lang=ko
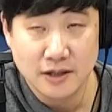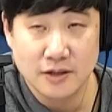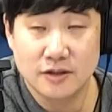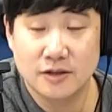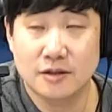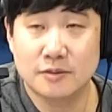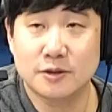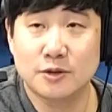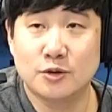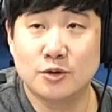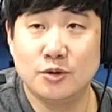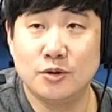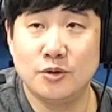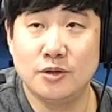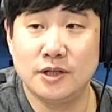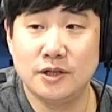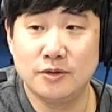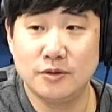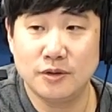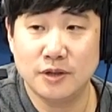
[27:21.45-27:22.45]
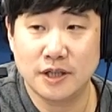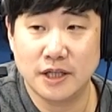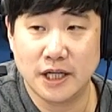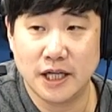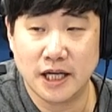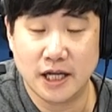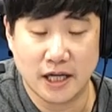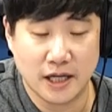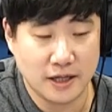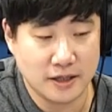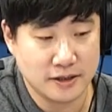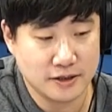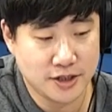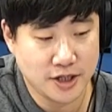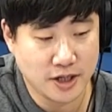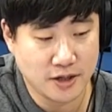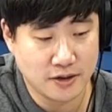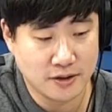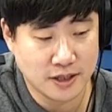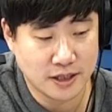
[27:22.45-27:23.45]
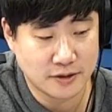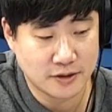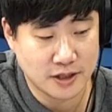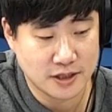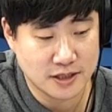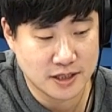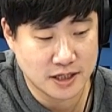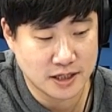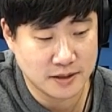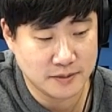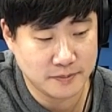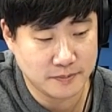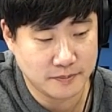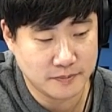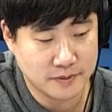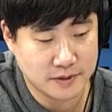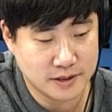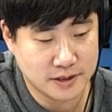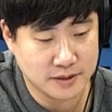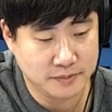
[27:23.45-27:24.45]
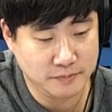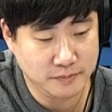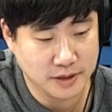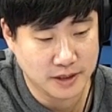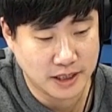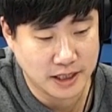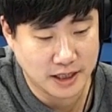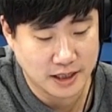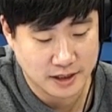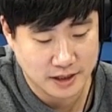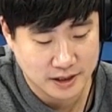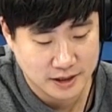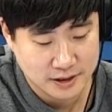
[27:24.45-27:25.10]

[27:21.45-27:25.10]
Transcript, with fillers: 여러분, 토요일, 일요일에 쉐어가 굉장히 큽니다.